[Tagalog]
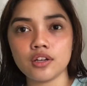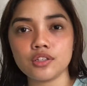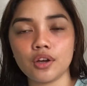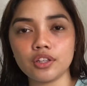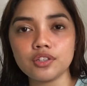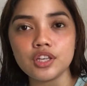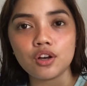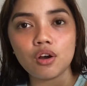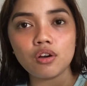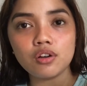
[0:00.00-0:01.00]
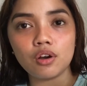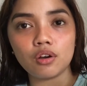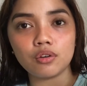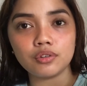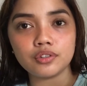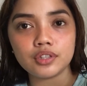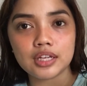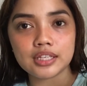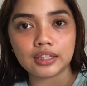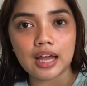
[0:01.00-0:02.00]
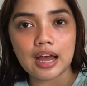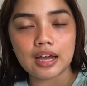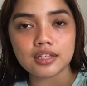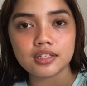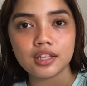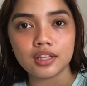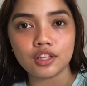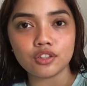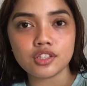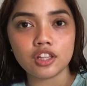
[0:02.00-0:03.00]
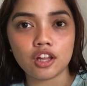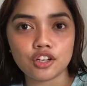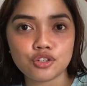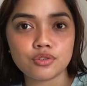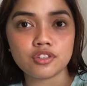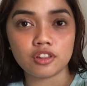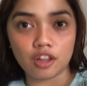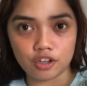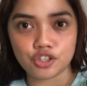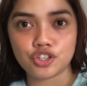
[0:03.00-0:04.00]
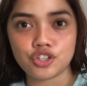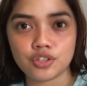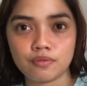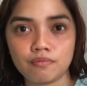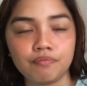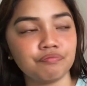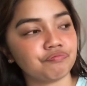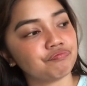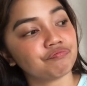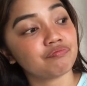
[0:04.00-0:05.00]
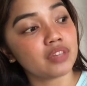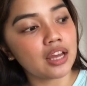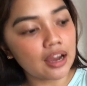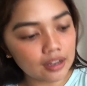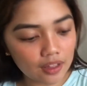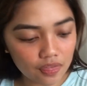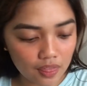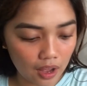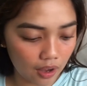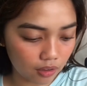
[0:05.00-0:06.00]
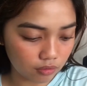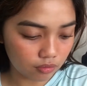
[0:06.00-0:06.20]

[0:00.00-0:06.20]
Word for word: So, ito si Coco Loco, yung nasa taas. Then, ito si Luscious Lush. Ang ganda.